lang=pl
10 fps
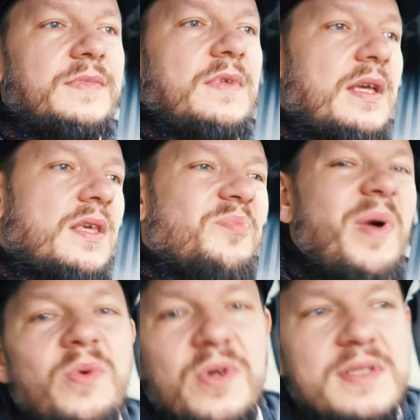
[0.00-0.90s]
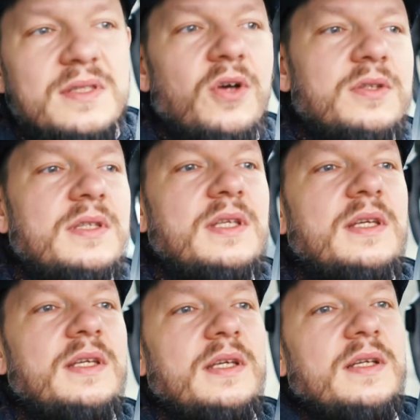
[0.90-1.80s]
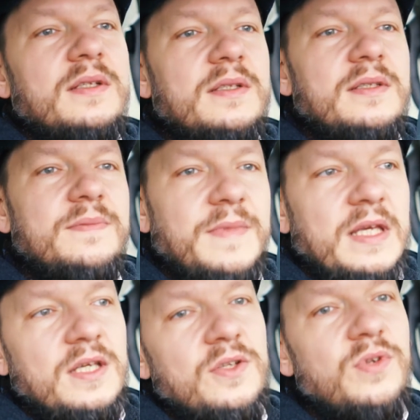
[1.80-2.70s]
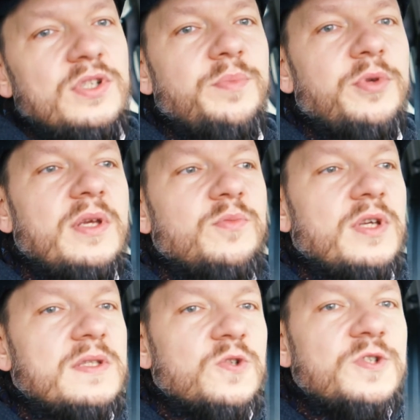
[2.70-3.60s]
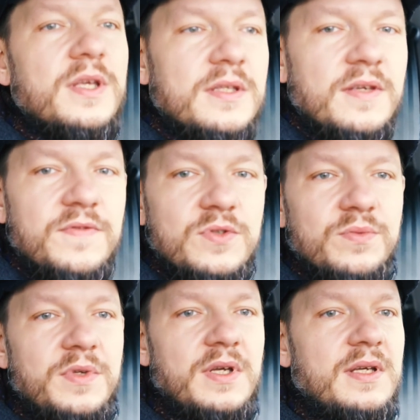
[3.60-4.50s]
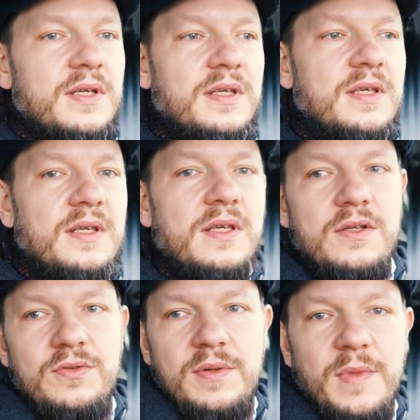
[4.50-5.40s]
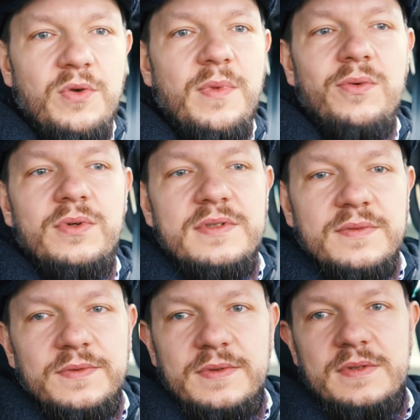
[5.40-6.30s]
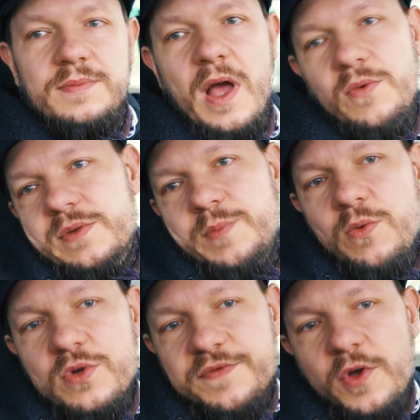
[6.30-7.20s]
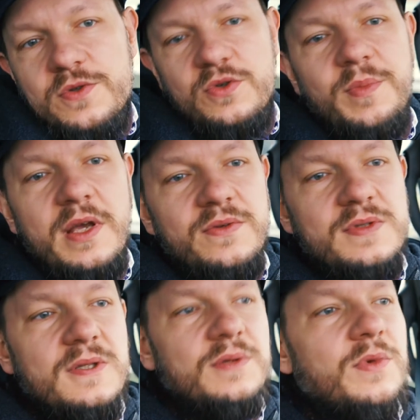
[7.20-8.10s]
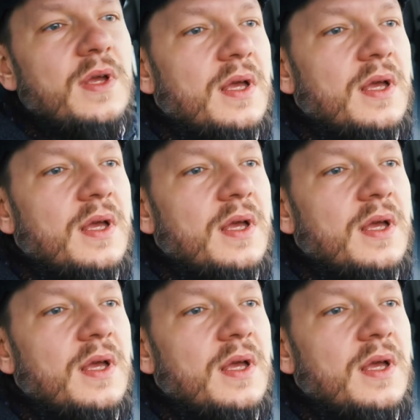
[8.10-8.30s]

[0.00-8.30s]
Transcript: takich mało istotnych, takich, które się podejmuje codziennie w sumie i które mają mały, mały, mało związku mają z tym,